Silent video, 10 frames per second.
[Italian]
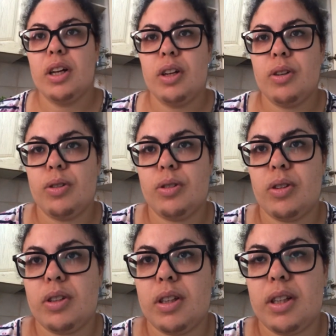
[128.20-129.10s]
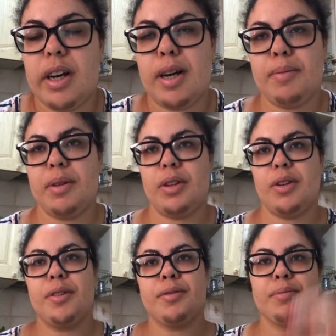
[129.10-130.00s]
Non so se si è
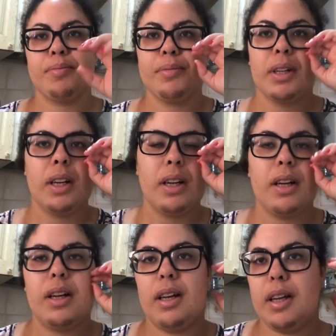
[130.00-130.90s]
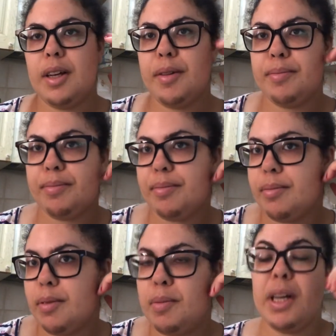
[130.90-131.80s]
capito. E,
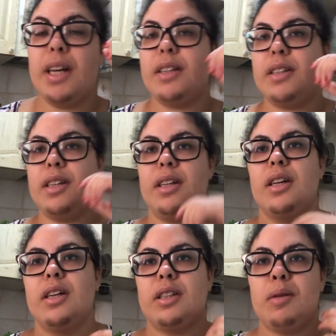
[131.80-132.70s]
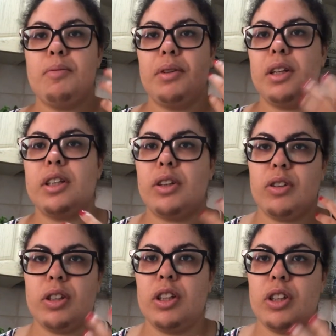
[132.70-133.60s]
ehm, PS, se mi vedete
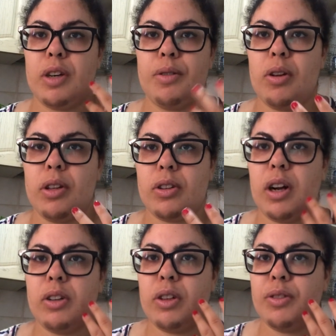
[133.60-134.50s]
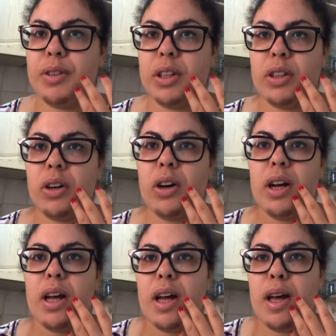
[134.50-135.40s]
così, già ve l'ho detto in un altro video,
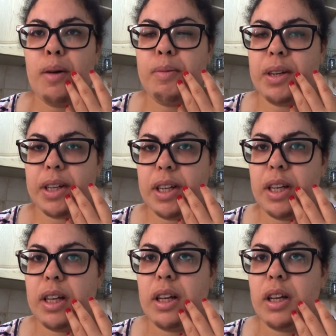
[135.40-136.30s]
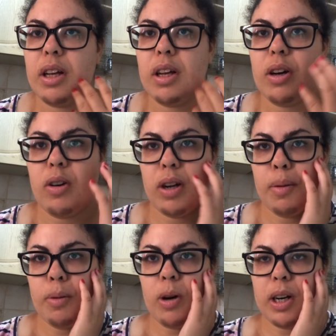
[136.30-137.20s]
è perché ho la
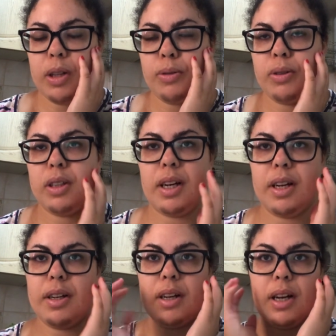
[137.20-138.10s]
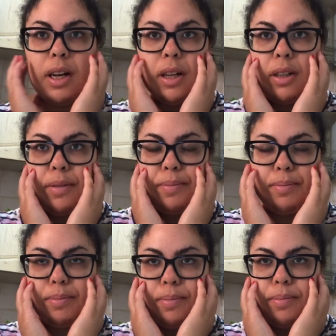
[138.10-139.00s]
bocca tutta... Um,